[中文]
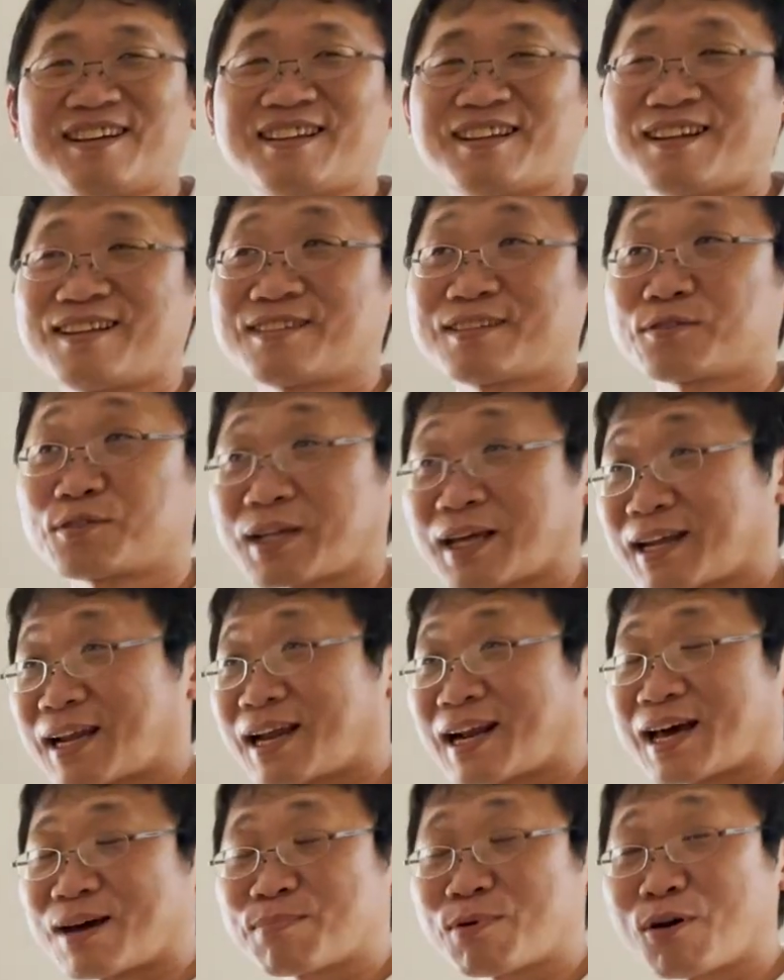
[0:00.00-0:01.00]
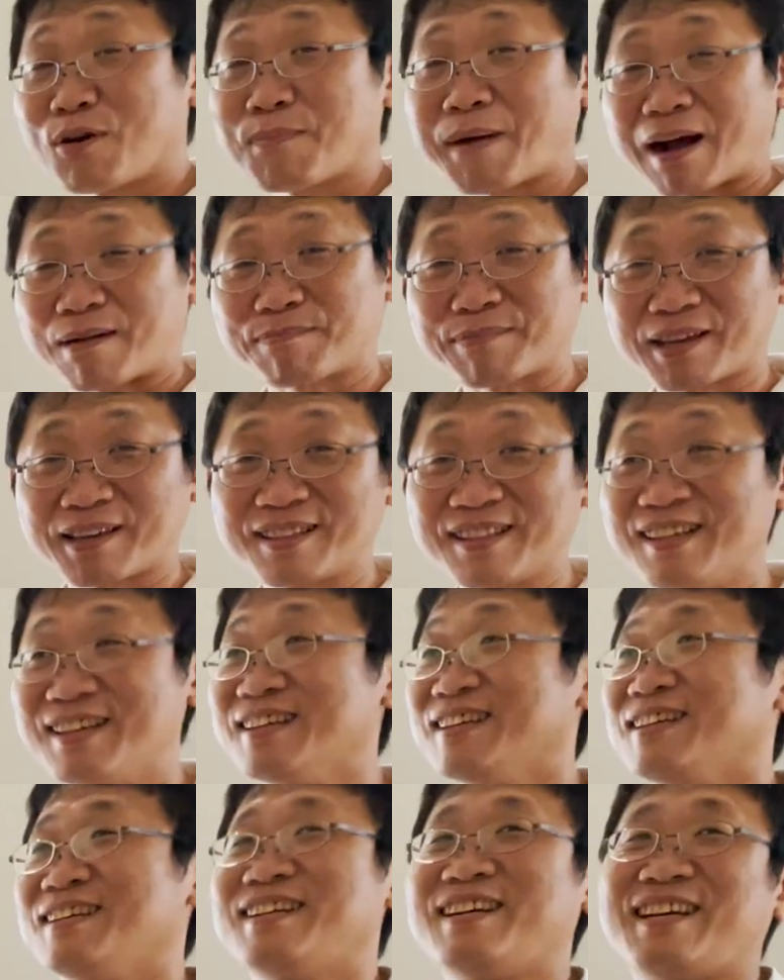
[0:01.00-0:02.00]
啊，就在拉拉破旁边，
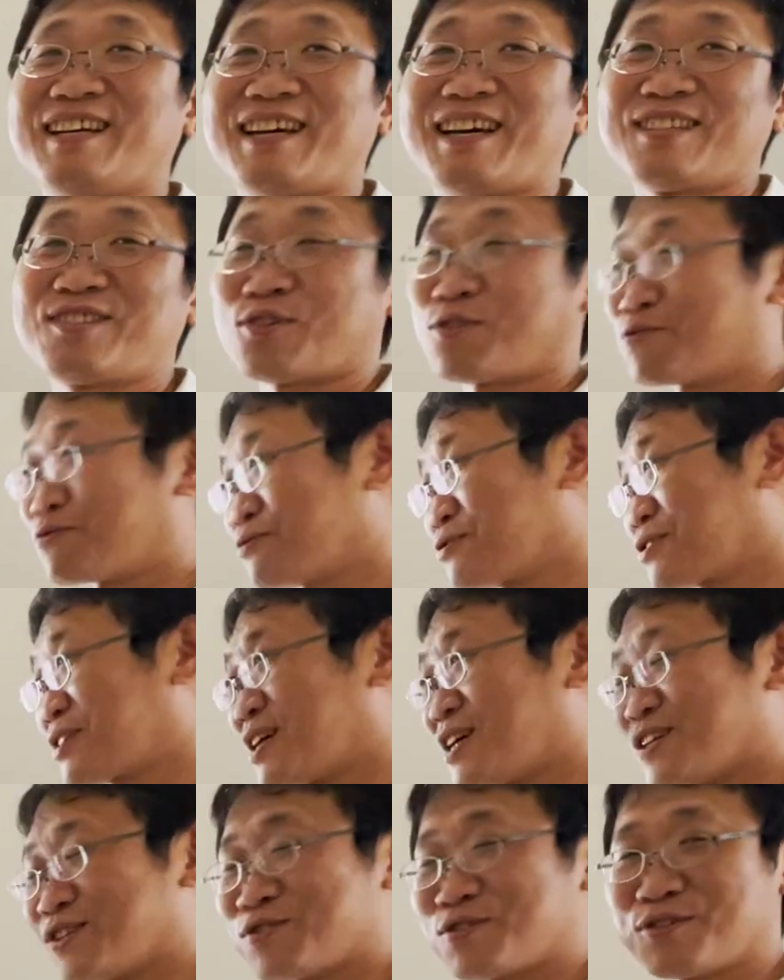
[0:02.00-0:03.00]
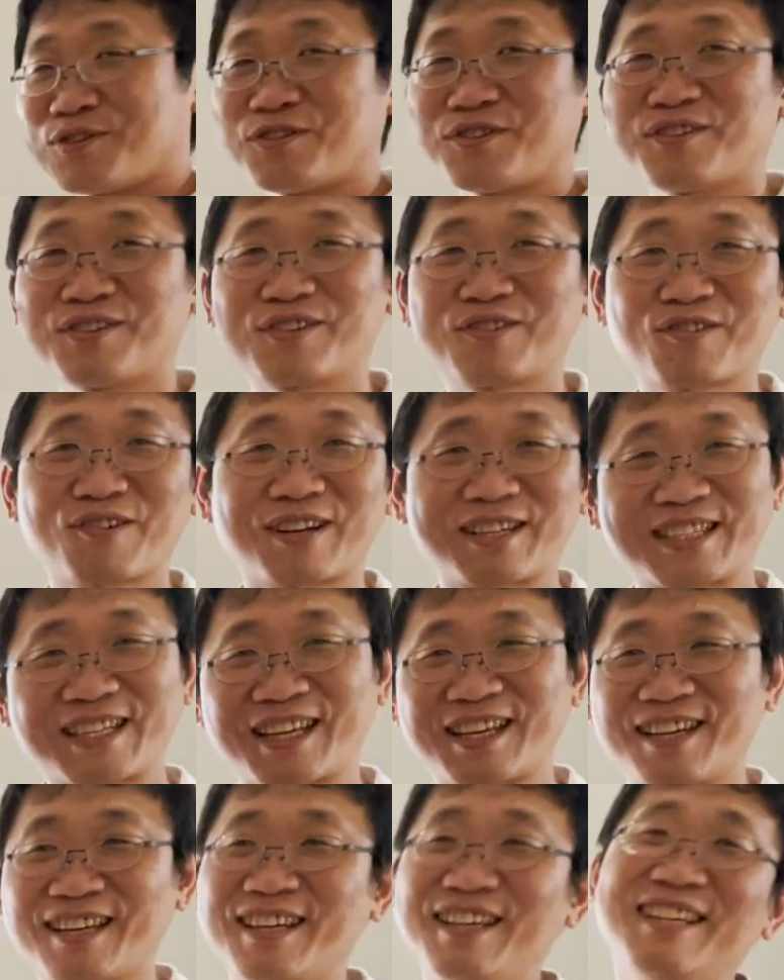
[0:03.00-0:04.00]
哎呀，走路就可以去逛
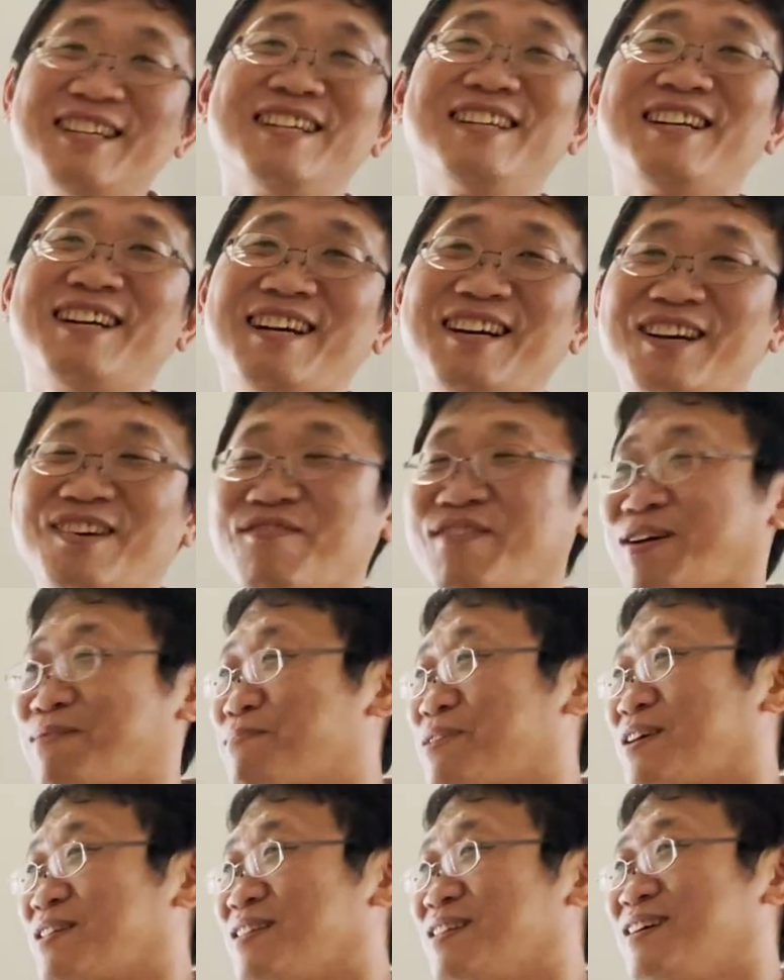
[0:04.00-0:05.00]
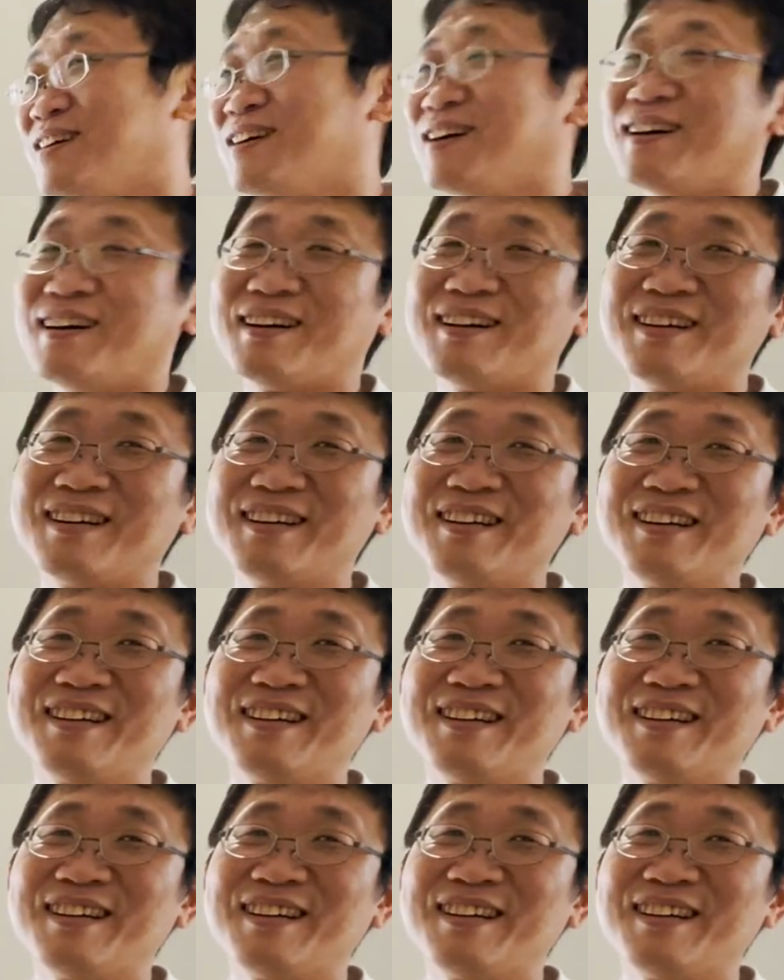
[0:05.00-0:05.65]
街了，很方便哈。